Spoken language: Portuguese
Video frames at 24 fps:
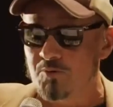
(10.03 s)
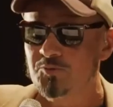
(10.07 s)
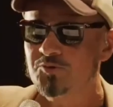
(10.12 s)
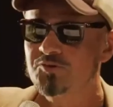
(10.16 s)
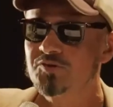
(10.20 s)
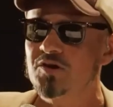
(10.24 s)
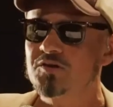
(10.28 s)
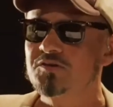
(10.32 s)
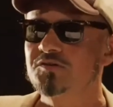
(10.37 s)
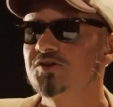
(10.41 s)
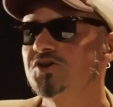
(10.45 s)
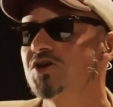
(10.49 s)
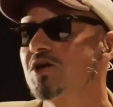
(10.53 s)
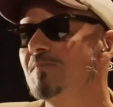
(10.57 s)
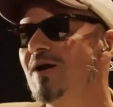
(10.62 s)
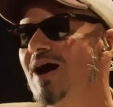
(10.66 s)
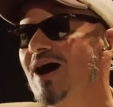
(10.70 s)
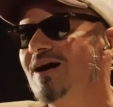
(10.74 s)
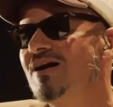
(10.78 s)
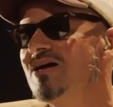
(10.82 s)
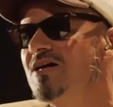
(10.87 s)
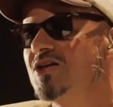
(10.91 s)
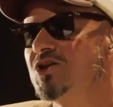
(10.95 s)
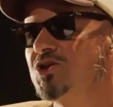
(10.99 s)
música que se
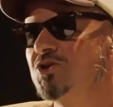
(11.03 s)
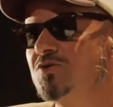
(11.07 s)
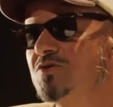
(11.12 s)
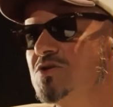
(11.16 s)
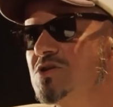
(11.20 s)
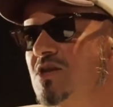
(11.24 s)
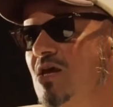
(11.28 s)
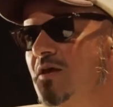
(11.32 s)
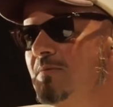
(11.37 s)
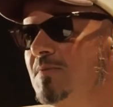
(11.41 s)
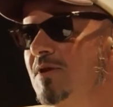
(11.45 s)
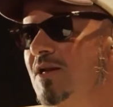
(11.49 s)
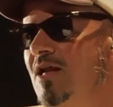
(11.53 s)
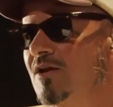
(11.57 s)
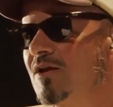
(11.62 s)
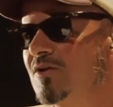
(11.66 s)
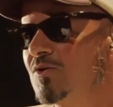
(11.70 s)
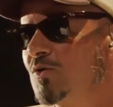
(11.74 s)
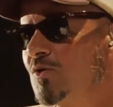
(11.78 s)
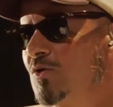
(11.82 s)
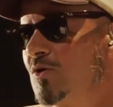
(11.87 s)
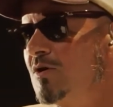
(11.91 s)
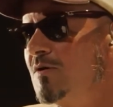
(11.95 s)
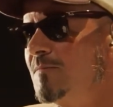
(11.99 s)
chama Anjo
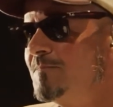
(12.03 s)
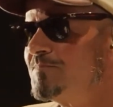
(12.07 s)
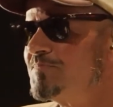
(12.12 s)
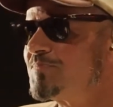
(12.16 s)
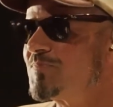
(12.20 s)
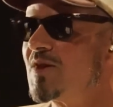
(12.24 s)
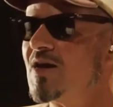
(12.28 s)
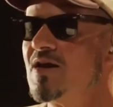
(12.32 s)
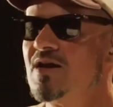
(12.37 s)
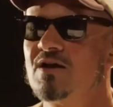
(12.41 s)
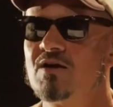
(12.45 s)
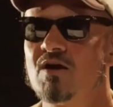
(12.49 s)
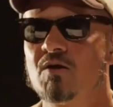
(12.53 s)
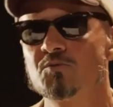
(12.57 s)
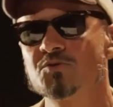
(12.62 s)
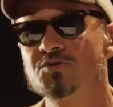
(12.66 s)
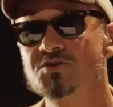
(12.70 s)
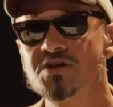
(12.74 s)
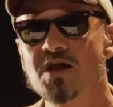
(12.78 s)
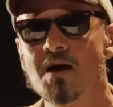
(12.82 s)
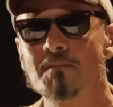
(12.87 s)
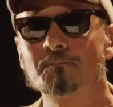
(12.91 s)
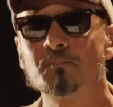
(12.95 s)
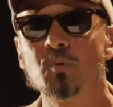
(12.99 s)
Exterminador, uma
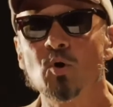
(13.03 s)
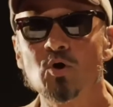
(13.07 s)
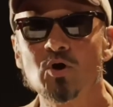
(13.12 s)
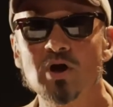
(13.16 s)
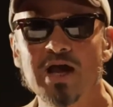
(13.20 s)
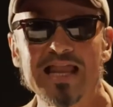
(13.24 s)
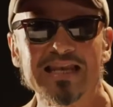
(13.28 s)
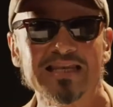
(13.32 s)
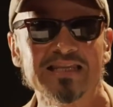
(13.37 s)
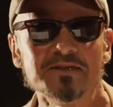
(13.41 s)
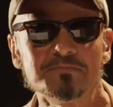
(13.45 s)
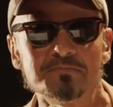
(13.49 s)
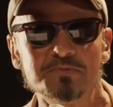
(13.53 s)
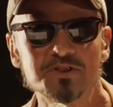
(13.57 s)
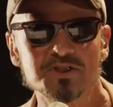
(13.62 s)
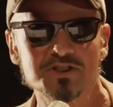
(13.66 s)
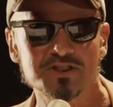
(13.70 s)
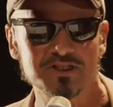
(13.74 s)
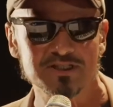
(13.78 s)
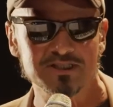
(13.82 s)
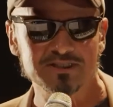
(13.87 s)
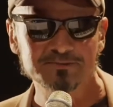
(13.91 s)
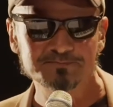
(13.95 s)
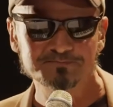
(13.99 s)
música
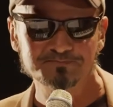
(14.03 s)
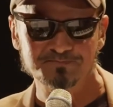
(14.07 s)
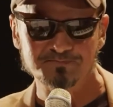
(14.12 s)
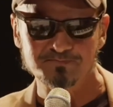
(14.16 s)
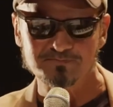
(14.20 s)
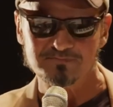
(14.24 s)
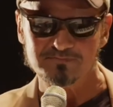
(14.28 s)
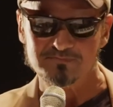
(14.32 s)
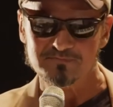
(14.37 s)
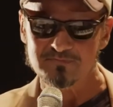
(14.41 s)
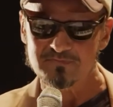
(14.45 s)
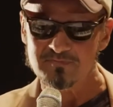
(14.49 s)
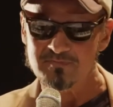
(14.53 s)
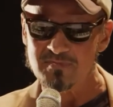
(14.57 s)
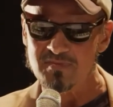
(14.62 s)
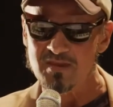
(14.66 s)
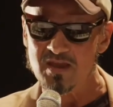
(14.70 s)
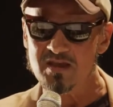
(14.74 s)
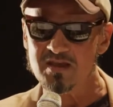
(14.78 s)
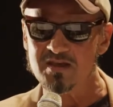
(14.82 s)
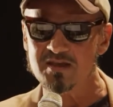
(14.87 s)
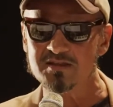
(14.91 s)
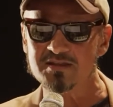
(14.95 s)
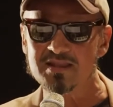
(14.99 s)
apocalíptica
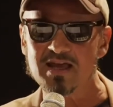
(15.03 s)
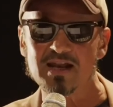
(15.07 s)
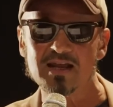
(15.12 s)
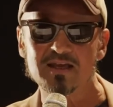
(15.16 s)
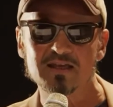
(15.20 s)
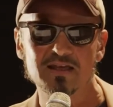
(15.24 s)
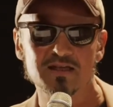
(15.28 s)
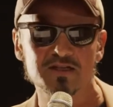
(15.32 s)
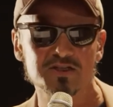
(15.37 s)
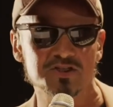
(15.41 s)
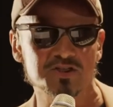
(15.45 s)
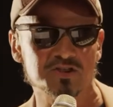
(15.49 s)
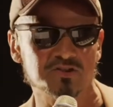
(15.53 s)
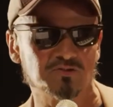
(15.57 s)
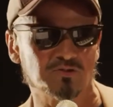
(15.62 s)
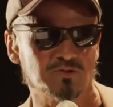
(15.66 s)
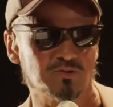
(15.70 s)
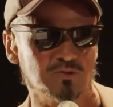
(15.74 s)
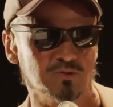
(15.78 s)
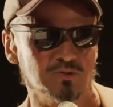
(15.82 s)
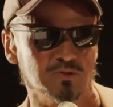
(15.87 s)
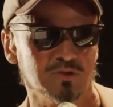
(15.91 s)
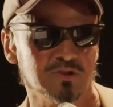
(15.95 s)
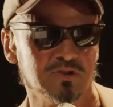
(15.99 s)
que está naquele
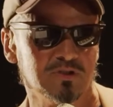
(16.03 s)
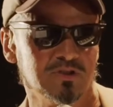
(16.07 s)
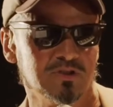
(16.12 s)
disco